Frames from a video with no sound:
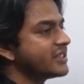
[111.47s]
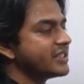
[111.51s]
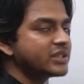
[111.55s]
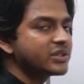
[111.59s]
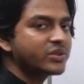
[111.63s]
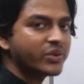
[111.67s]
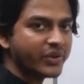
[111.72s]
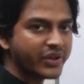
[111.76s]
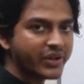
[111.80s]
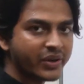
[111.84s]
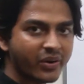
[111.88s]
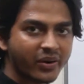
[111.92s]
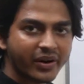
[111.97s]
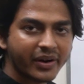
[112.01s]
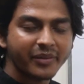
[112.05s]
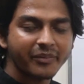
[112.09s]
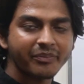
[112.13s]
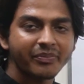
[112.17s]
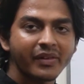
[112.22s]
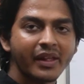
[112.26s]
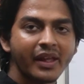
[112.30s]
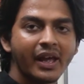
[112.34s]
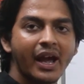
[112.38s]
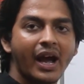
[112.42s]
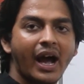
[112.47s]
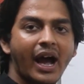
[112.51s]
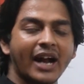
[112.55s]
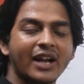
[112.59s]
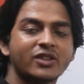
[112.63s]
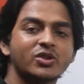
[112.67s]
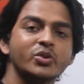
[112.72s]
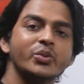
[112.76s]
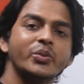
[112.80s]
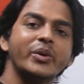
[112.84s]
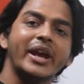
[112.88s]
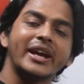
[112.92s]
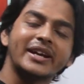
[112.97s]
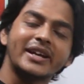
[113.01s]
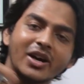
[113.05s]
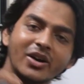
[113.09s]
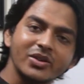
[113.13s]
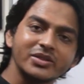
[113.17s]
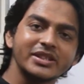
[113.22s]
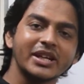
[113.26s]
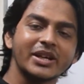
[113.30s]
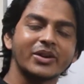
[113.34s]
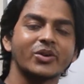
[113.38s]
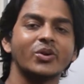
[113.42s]
থ্রি তৈরি করে আর তুমি এটাও
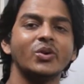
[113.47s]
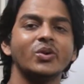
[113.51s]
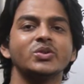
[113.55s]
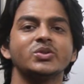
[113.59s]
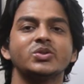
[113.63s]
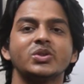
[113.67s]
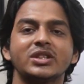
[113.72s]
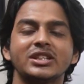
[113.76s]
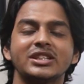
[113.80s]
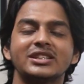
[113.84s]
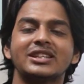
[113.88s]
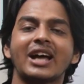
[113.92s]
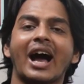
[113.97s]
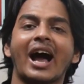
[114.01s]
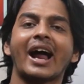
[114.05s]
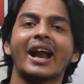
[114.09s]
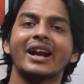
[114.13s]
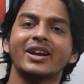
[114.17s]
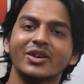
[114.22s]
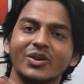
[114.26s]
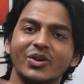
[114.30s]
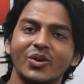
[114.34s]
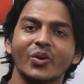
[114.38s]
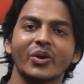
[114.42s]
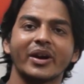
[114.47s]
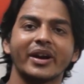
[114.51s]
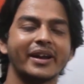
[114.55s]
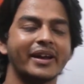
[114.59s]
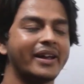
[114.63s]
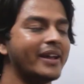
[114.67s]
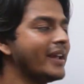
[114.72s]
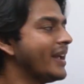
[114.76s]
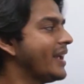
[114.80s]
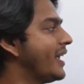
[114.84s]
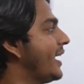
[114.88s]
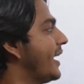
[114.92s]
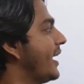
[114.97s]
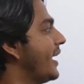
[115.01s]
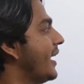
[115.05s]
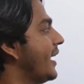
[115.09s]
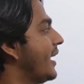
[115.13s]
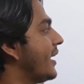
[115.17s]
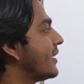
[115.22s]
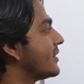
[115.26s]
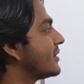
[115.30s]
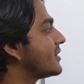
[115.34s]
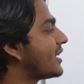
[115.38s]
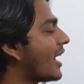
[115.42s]
জানো যদি দান করে
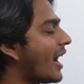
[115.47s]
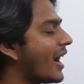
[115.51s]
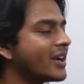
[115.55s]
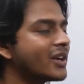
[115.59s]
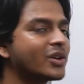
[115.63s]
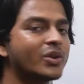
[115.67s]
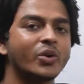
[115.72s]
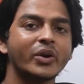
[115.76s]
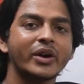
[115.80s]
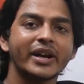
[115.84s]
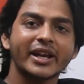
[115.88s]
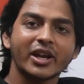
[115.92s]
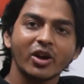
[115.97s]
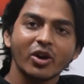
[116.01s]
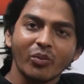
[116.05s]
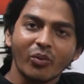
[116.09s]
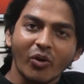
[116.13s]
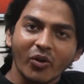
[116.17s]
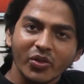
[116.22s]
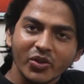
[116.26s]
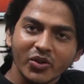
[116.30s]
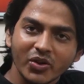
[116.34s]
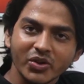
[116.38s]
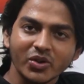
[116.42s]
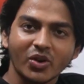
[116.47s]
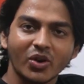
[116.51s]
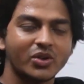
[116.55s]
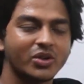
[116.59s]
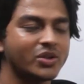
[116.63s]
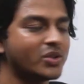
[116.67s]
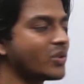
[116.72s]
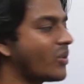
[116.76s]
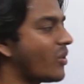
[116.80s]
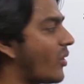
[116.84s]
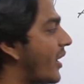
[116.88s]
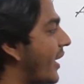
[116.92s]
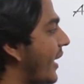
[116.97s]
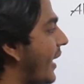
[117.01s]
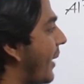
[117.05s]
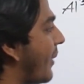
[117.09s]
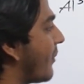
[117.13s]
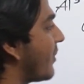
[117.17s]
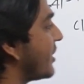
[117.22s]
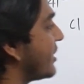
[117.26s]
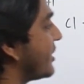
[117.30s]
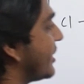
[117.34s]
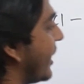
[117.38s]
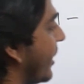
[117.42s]
দান করে কেউ বন্ধন গঠন করে
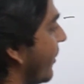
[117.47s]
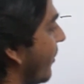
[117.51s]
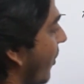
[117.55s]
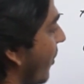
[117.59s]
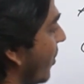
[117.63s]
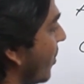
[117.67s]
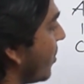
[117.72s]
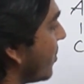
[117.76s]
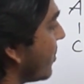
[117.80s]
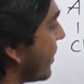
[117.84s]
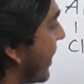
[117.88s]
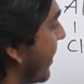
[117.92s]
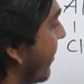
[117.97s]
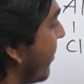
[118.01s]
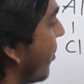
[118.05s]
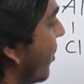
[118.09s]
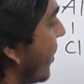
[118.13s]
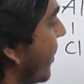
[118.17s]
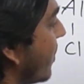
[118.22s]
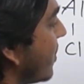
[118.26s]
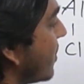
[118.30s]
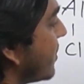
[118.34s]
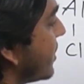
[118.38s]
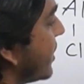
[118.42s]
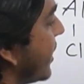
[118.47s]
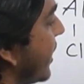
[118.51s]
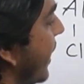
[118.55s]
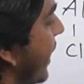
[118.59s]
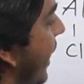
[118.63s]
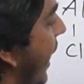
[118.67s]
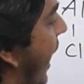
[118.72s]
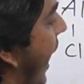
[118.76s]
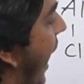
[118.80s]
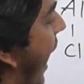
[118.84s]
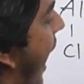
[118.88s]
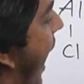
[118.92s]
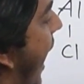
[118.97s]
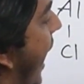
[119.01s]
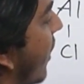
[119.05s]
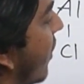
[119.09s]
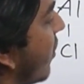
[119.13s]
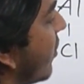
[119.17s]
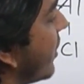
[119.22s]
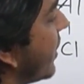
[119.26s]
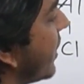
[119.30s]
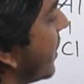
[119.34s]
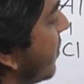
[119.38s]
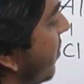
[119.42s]
আমরা সেই বন্ধনকে বলি হচ্ছে
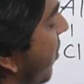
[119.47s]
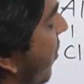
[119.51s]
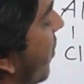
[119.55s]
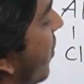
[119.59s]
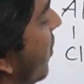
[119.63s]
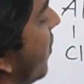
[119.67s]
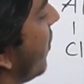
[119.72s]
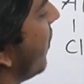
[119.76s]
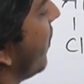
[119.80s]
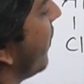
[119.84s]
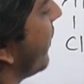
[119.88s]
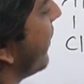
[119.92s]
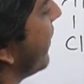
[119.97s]
আয়নিক বন্ধন